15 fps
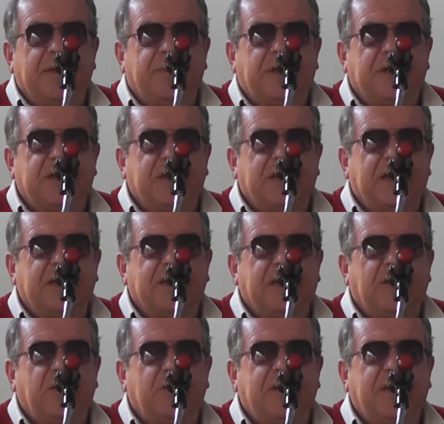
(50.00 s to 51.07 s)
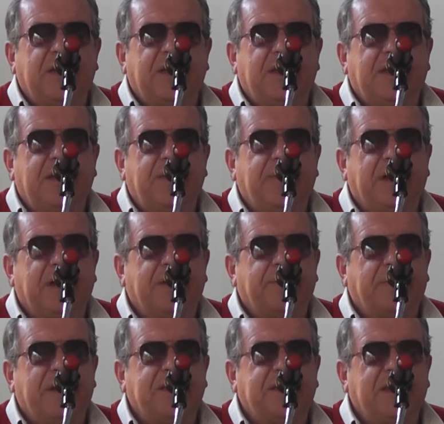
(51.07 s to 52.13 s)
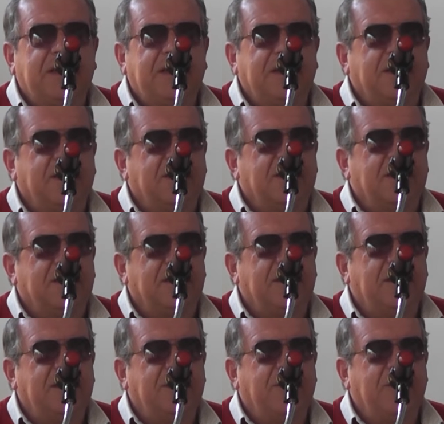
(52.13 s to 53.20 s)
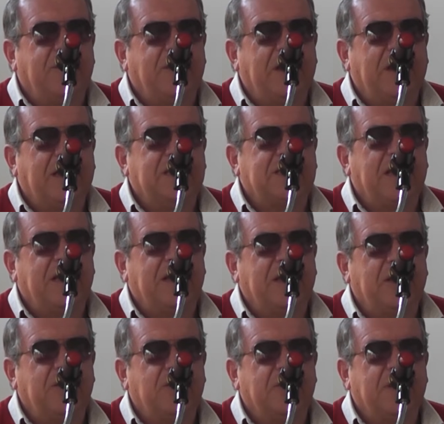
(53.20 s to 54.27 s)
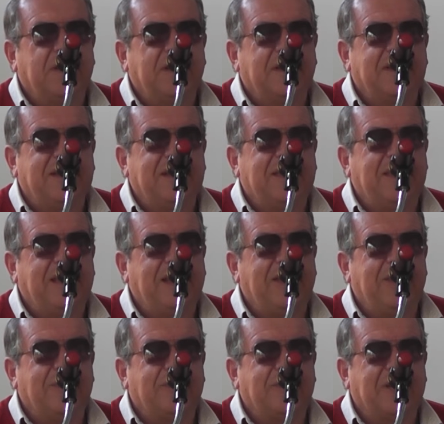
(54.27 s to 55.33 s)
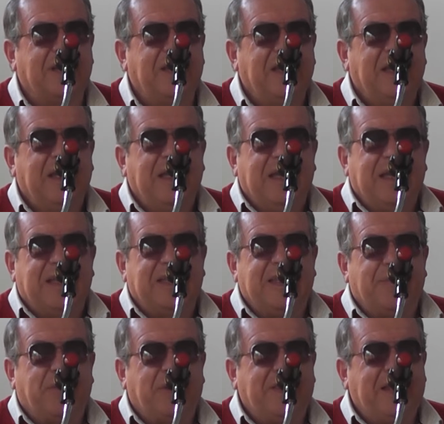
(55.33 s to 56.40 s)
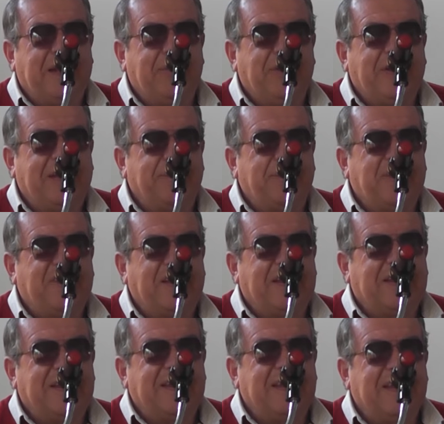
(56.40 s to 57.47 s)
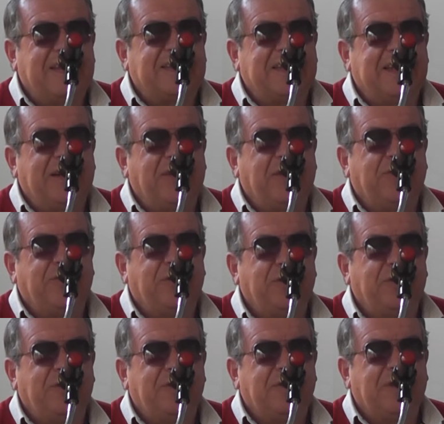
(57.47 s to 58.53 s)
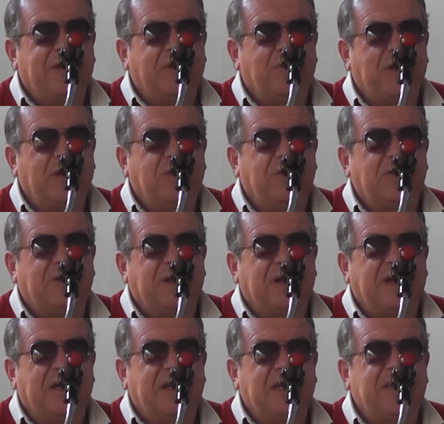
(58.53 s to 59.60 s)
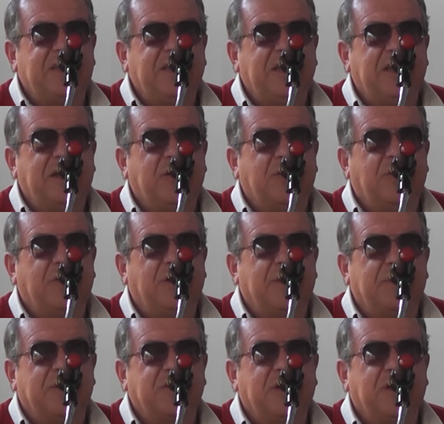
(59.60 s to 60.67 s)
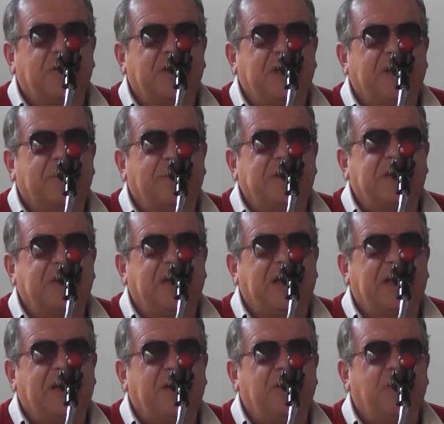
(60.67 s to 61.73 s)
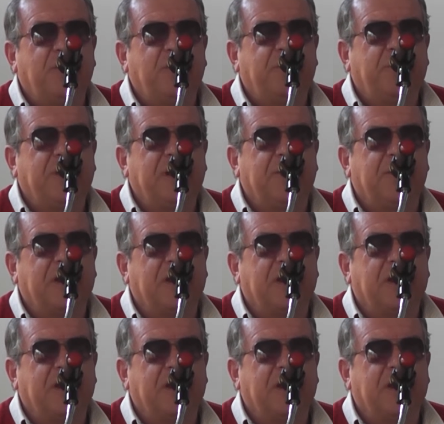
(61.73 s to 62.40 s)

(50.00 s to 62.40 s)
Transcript: presentar esa nota y, ver qué pasa. Y bueno, ojalá que salga dentro de, de este año, porque Después tenemos que pisar el acelerador a fondo en cuanto a que el ciego o la persona con discapacidad no puede